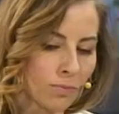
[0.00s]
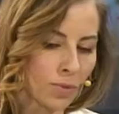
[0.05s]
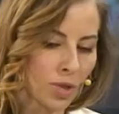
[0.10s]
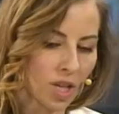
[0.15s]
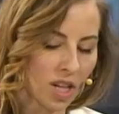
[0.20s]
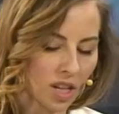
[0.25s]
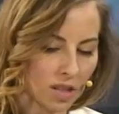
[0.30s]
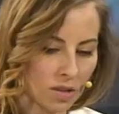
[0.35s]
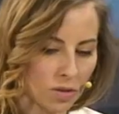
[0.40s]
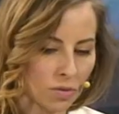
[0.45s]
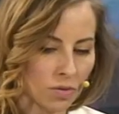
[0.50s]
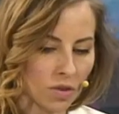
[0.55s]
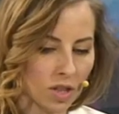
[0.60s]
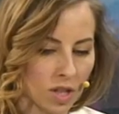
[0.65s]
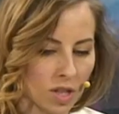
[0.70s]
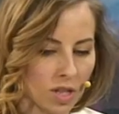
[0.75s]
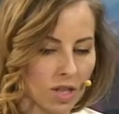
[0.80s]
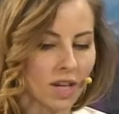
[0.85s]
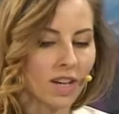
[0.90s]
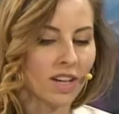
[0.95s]

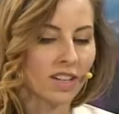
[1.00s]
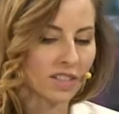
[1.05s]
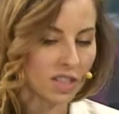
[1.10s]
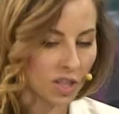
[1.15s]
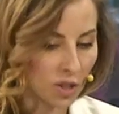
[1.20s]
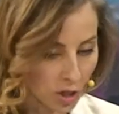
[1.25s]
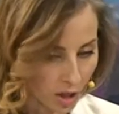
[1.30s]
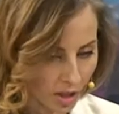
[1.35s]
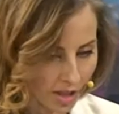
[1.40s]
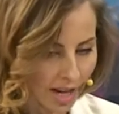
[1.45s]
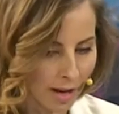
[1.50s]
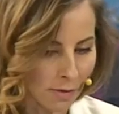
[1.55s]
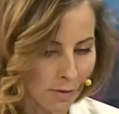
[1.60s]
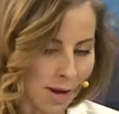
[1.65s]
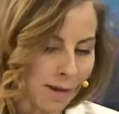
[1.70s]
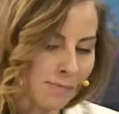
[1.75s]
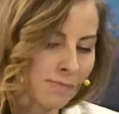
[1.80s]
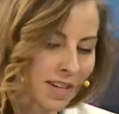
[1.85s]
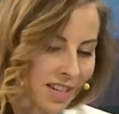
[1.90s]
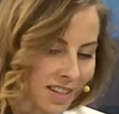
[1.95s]
przekazujesz, nie
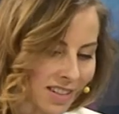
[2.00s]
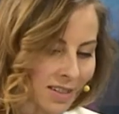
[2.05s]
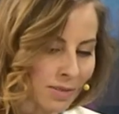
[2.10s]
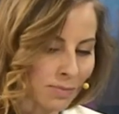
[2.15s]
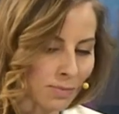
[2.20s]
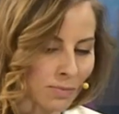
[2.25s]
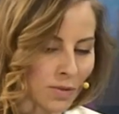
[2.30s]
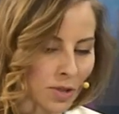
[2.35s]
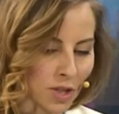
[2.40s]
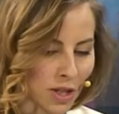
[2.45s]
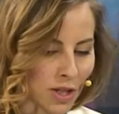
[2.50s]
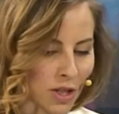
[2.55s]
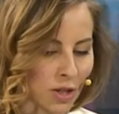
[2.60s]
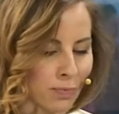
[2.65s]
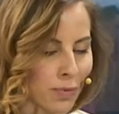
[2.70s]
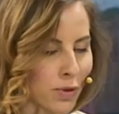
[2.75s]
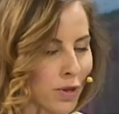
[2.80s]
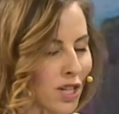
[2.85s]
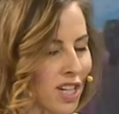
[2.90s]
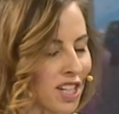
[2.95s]
czytałam, ale myślę, że
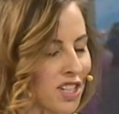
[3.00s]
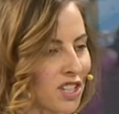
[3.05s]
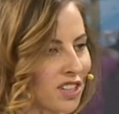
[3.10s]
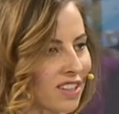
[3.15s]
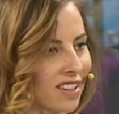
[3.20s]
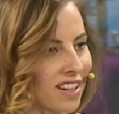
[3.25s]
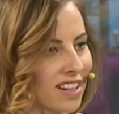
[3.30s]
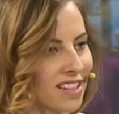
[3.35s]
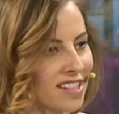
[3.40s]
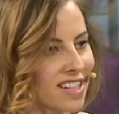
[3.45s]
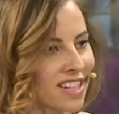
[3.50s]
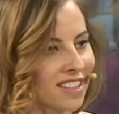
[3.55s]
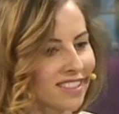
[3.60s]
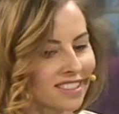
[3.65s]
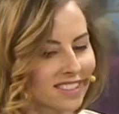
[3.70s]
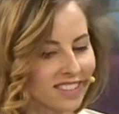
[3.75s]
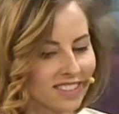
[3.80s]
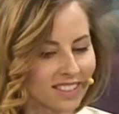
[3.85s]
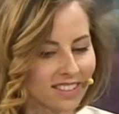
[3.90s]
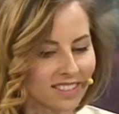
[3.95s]
pochylę się teraz
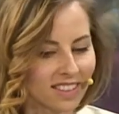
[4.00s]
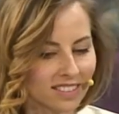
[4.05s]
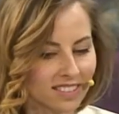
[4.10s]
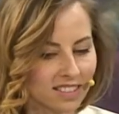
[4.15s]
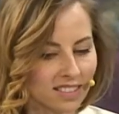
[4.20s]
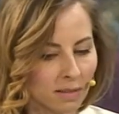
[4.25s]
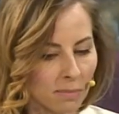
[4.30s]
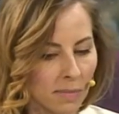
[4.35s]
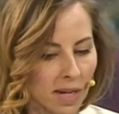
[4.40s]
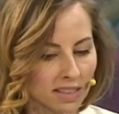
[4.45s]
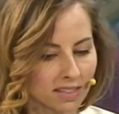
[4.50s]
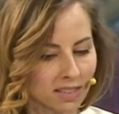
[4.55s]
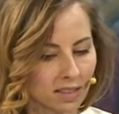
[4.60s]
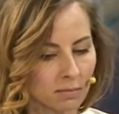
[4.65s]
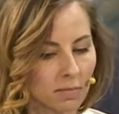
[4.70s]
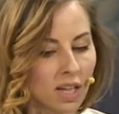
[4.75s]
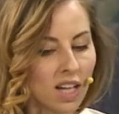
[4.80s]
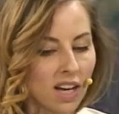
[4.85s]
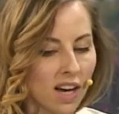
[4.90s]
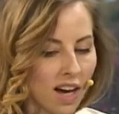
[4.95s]
nad, nad
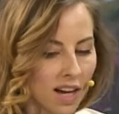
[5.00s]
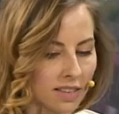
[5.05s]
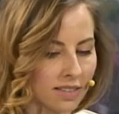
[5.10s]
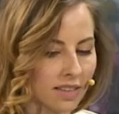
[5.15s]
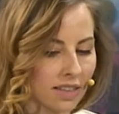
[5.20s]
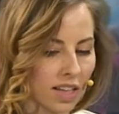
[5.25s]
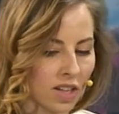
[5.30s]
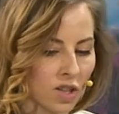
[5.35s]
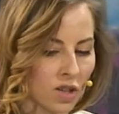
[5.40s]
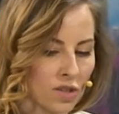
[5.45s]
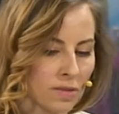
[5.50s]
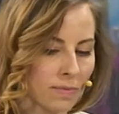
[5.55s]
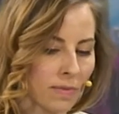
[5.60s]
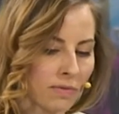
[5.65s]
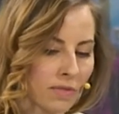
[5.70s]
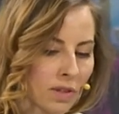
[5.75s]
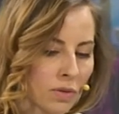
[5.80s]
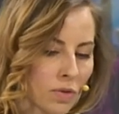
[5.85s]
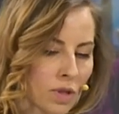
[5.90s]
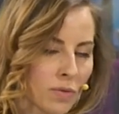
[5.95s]
tematem. Ale tak jak
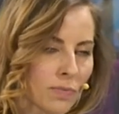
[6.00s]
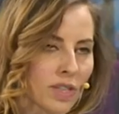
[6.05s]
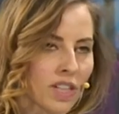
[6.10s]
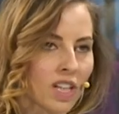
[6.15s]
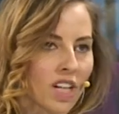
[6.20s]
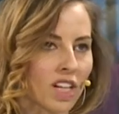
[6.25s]
rozmawiałyśmy,